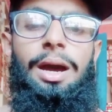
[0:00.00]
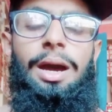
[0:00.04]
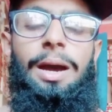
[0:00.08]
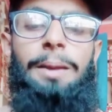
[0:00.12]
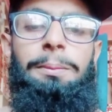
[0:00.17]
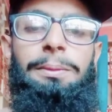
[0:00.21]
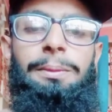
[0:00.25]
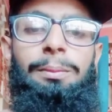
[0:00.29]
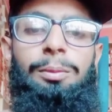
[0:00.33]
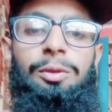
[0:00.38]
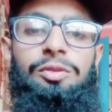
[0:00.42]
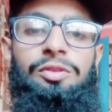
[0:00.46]

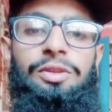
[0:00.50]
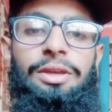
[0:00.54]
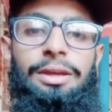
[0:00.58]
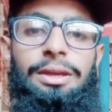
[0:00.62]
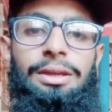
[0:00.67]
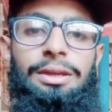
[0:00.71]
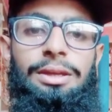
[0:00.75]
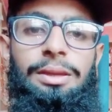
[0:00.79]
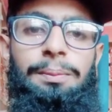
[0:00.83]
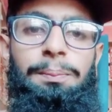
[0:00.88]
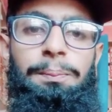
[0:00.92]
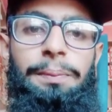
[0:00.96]
आपकी
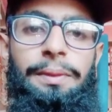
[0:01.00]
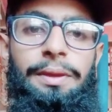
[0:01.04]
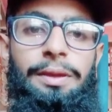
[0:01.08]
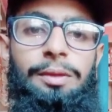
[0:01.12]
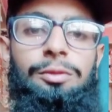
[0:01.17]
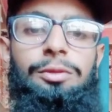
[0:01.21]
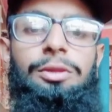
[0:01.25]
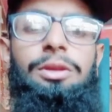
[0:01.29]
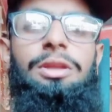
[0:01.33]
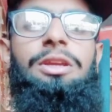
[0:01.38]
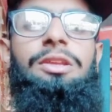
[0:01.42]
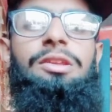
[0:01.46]
मोटरसाइकिल की पिक
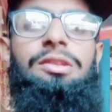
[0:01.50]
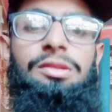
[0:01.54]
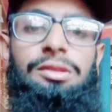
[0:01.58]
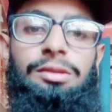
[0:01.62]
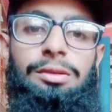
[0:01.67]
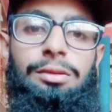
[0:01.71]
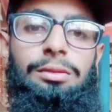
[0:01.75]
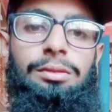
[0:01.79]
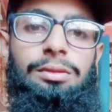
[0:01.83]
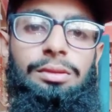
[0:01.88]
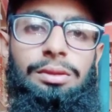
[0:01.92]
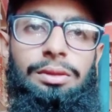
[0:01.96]
उतनी
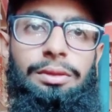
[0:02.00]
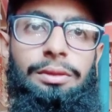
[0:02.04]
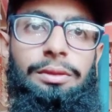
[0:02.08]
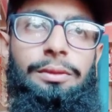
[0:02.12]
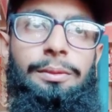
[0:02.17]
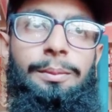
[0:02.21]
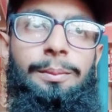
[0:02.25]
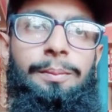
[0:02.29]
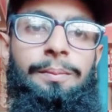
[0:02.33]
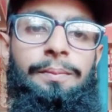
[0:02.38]
अच्छी होगी